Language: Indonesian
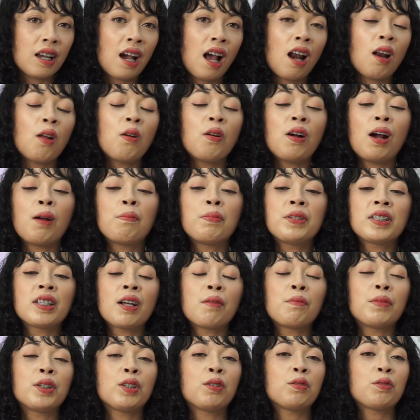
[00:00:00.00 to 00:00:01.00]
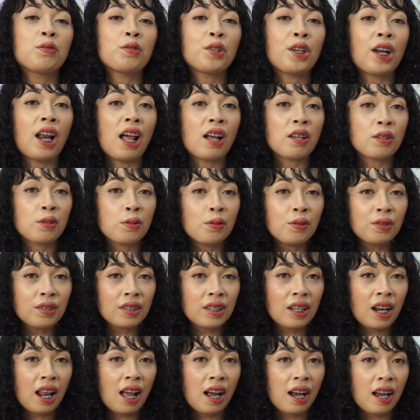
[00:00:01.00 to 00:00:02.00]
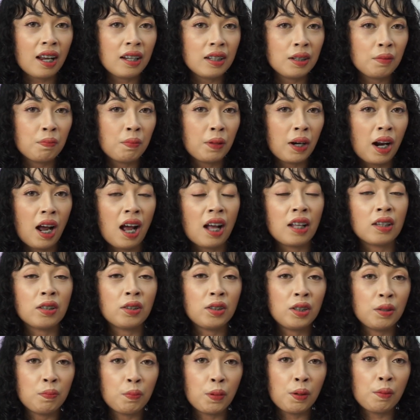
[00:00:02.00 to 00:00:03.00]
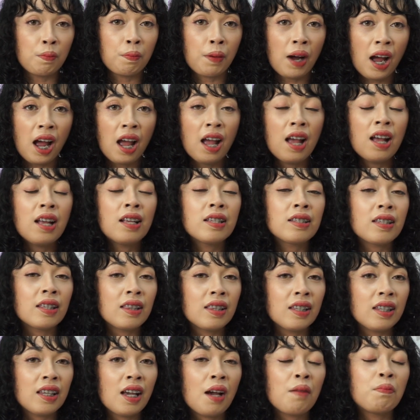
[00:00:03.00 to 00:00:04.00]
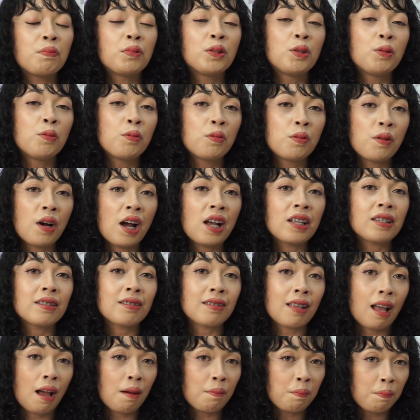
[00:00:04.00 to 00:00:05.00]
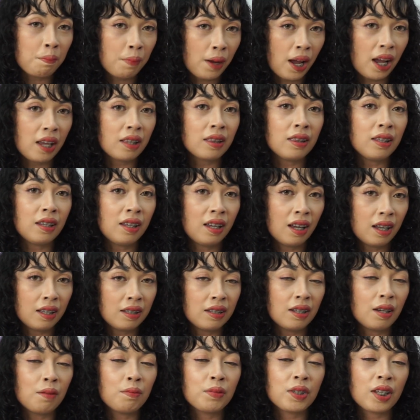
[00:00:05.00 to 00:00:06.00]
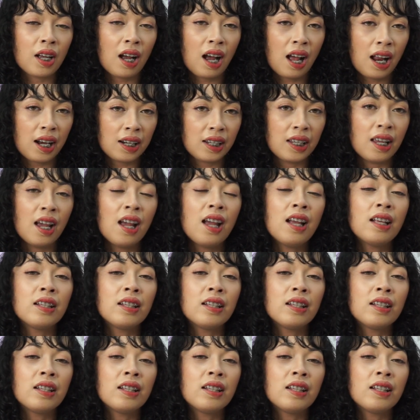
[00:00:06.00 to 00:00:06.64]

Kalau nggak bisa menyusui langsung, silahkan diperah atau dipompa setiap 2 sampai 3 jam sekali.